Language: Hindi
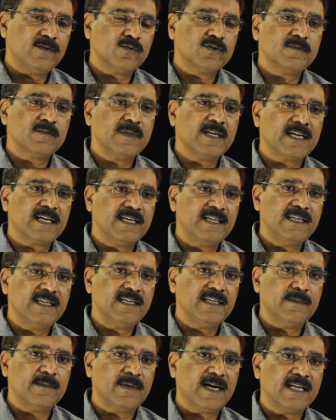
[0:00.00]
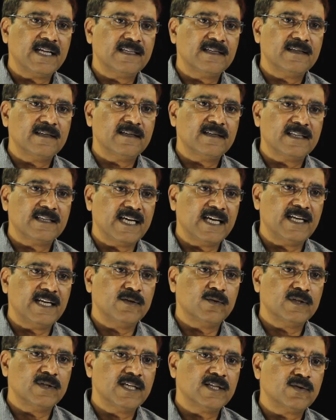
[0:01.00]
उसमें कहीं ये बात तय नहीं
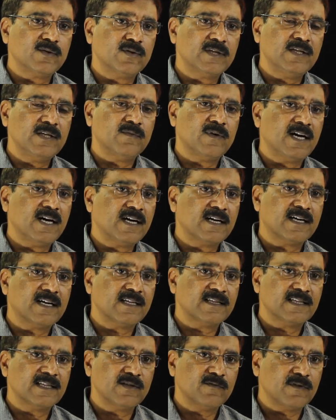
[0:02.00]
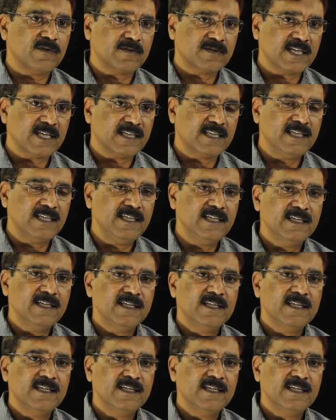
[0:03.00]
होती क्योंकि वहाँ गणतंत्र व्यवस्था थी